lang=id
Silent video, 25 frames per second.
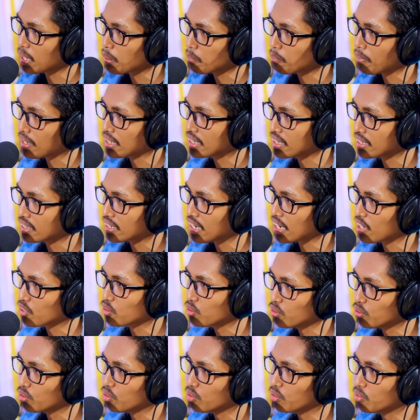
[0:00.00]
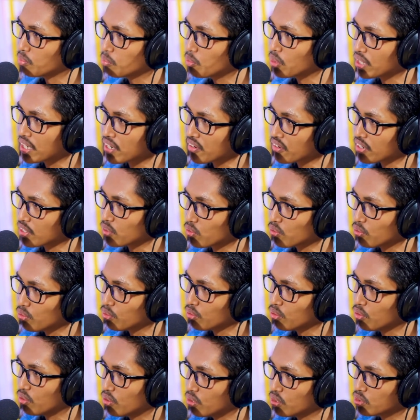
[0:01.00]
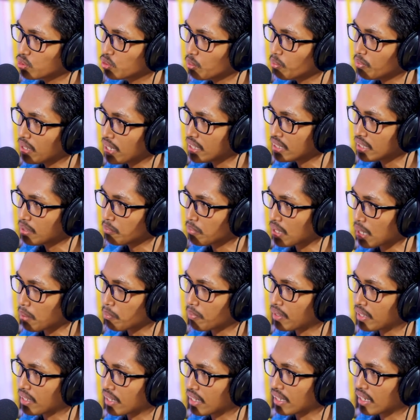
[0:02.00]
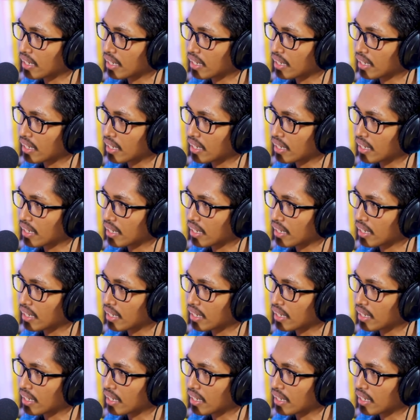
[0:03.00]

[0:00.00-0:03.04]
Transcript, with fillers: ngapalin lagu Bugis itu jumlahnya berapa ya